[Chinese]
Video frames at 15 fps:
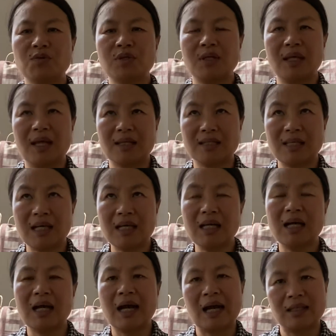是两三
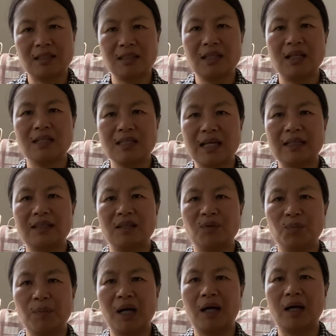个孩子这样家
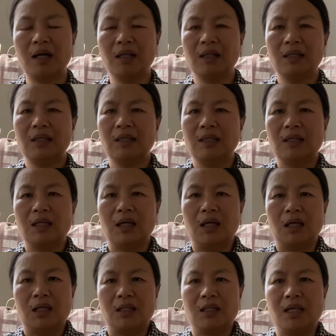庭吧。
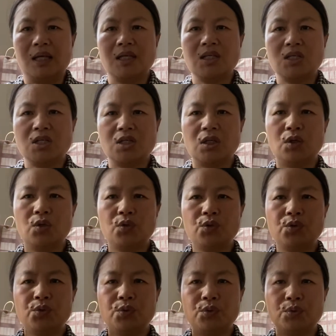年收
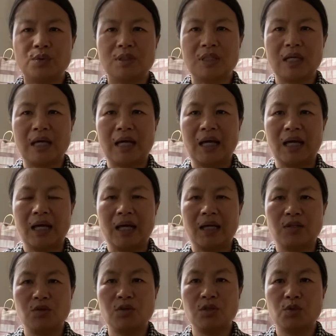入在，
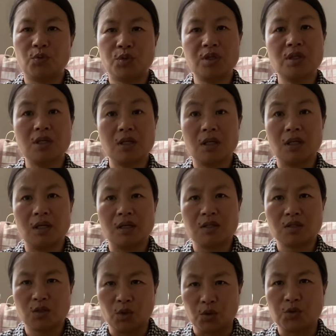就是我说这
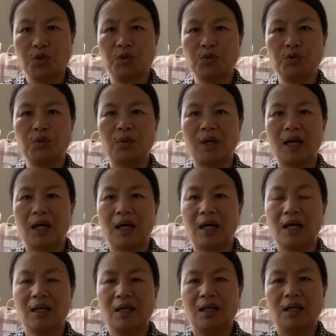总收入
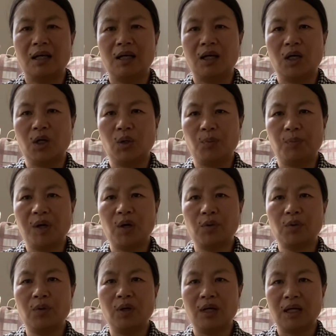哈，呃，包
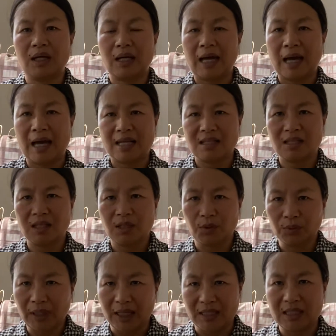括孩子的
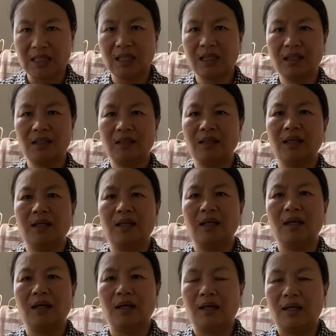牛奶金，
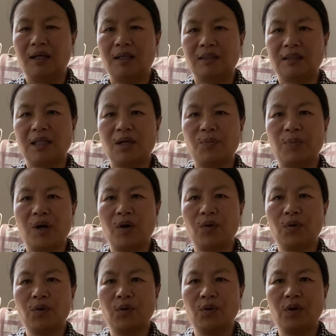呃，再包
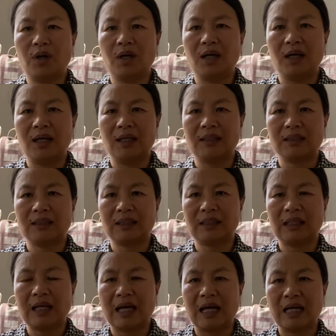括
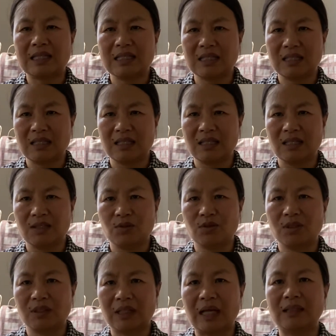他自己就
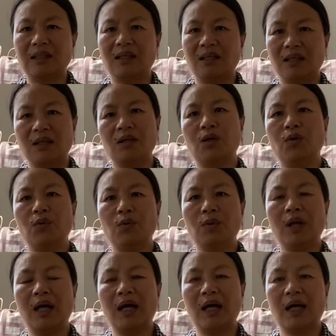是打点零工
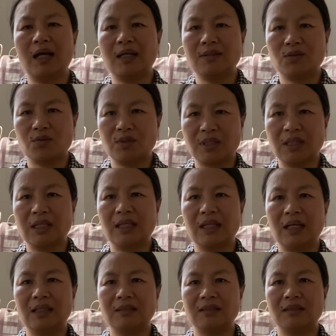啦，就是这个
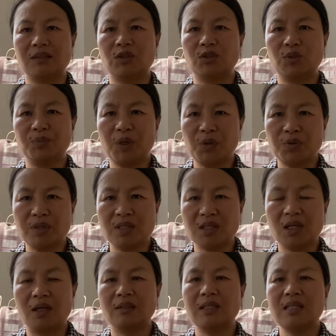样子，就是报税
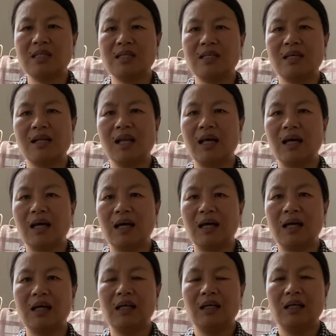少一些
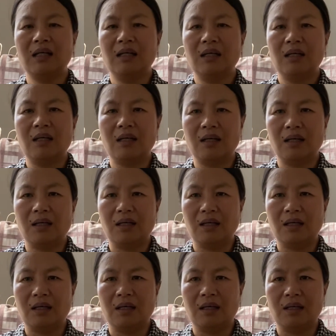啦，
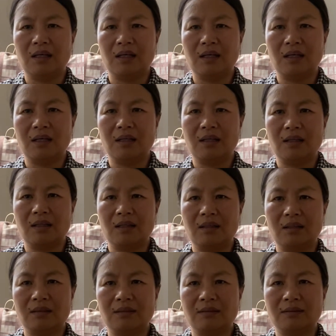呃。
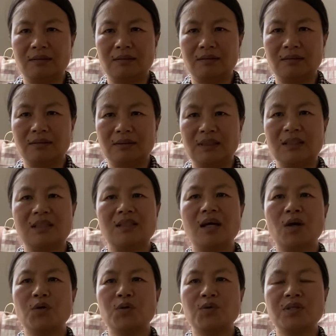其实
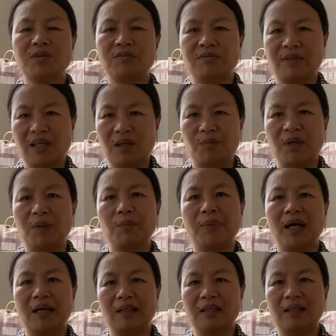澳洲政府也明
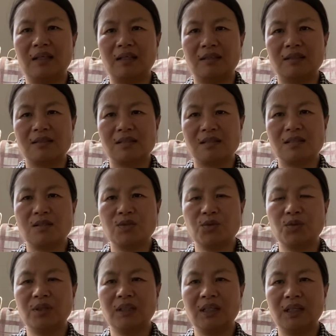白的，只是
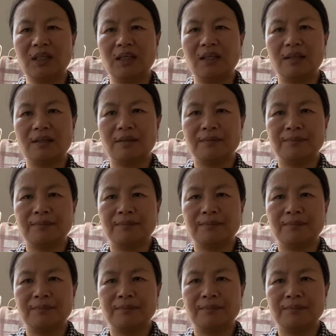说呢，